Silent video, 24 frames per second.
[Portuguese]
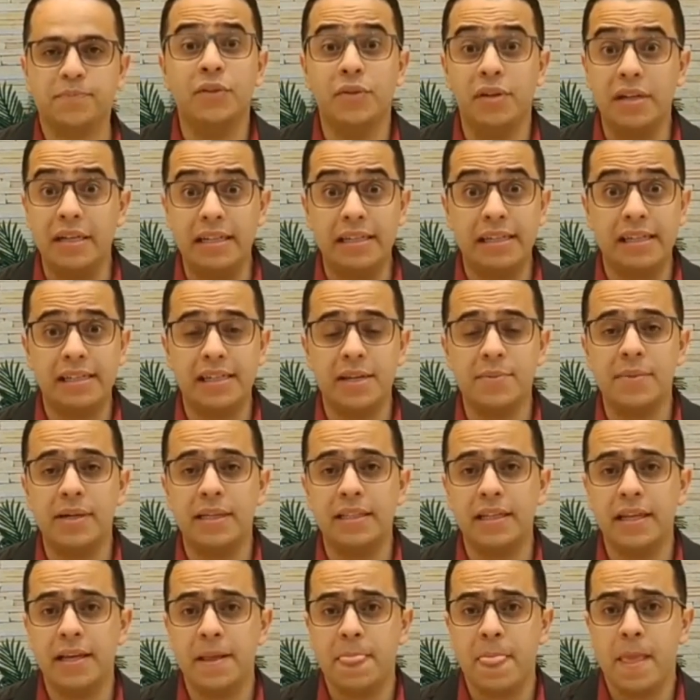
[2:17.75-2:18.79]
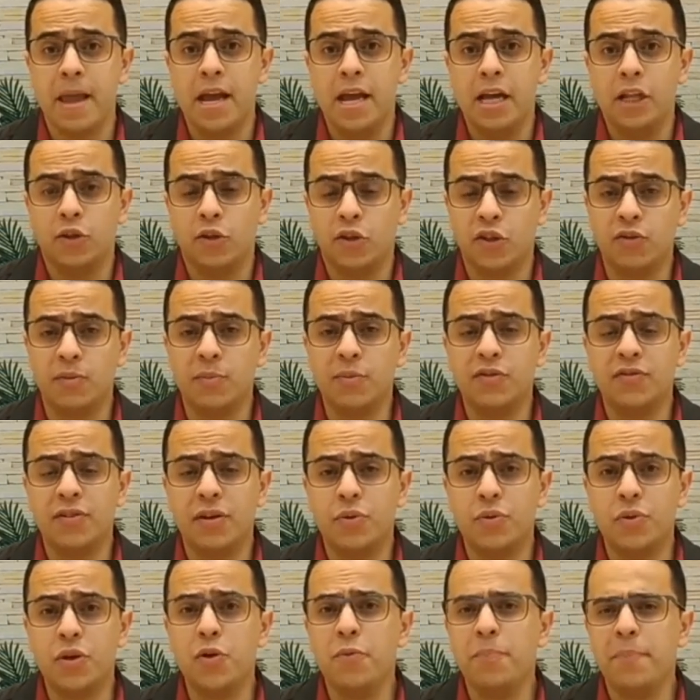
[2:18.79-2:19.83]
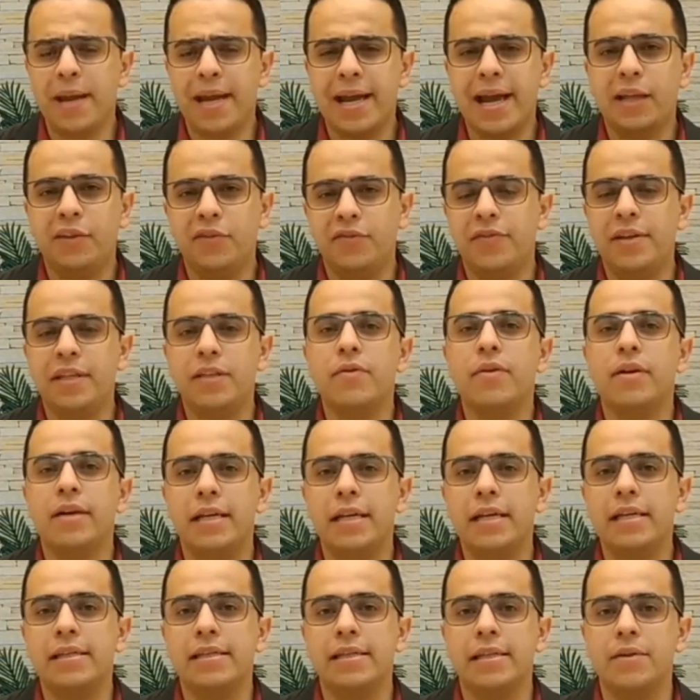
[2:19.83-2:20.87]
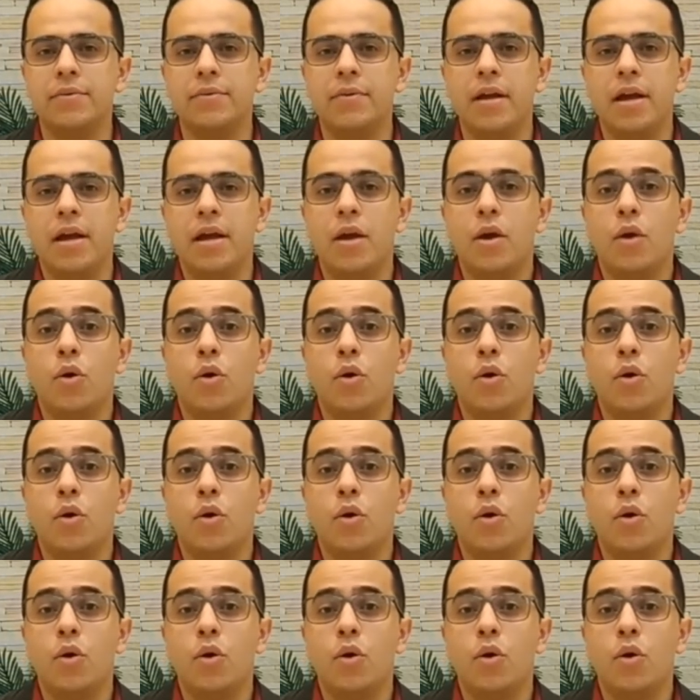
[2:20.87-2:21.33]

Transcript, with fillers: Durante essa semana, nós vamos ver o que o pecado fez com a criação,